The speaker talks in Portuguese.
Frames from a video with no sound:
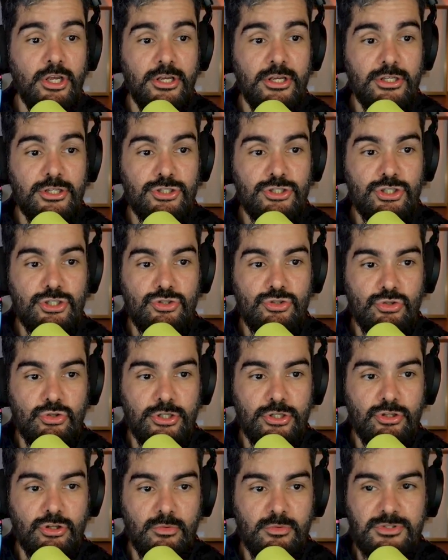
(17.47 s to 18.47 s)

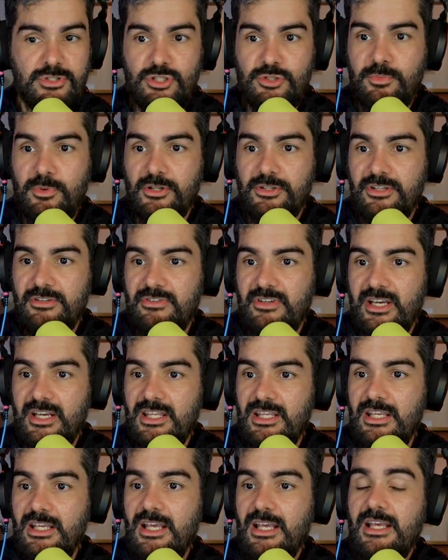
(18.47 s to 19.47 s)
18, como vocês podem ver
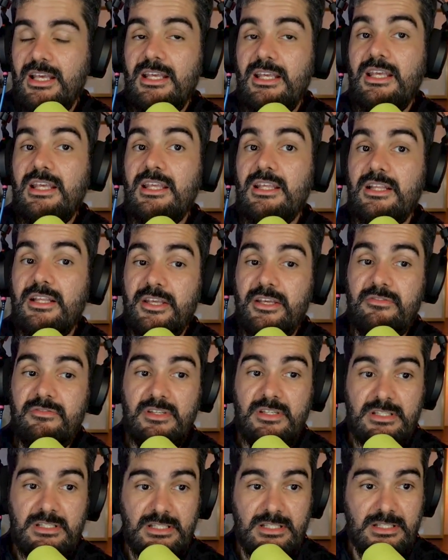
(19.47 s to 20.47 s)
aqui, e que teve
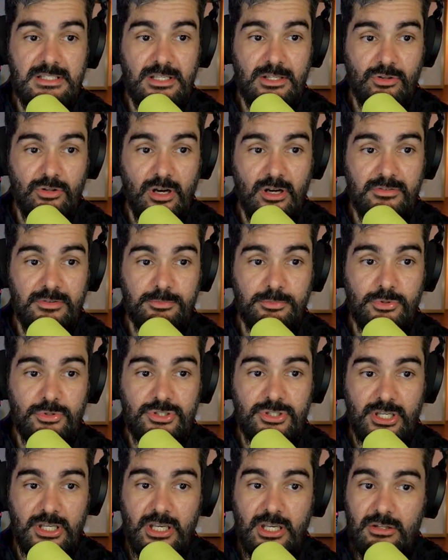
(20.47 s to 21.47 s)

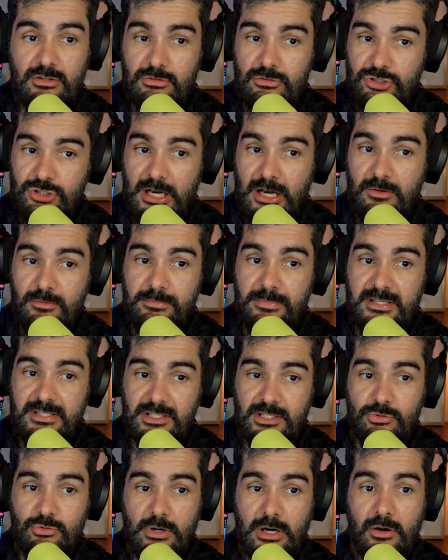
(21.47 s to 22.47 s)
19%, já um
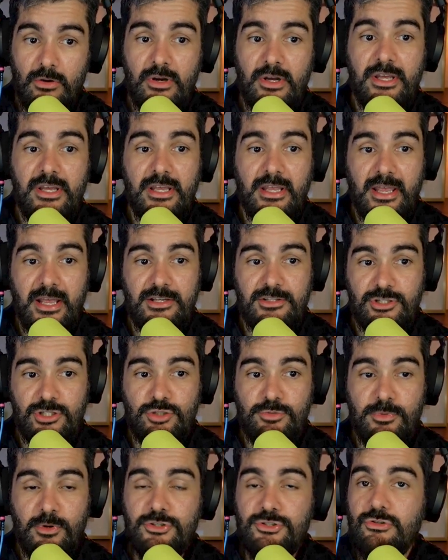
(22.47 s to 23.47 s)
percentual que a gente
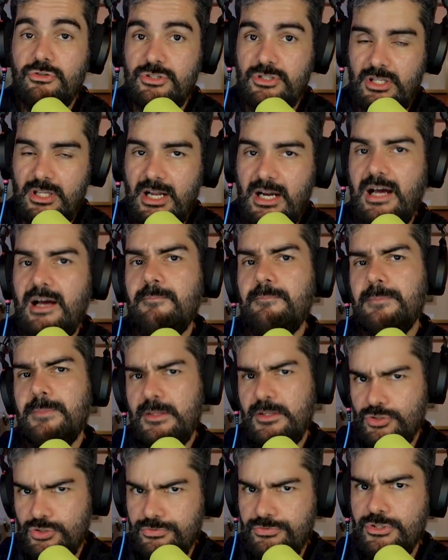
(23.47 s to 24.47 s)
pode considerar
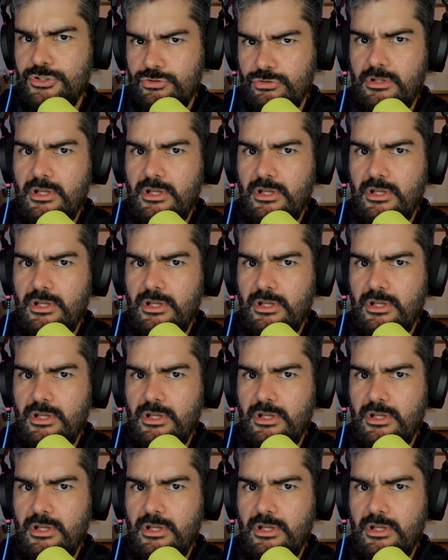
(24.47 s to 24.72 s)
difícil, né?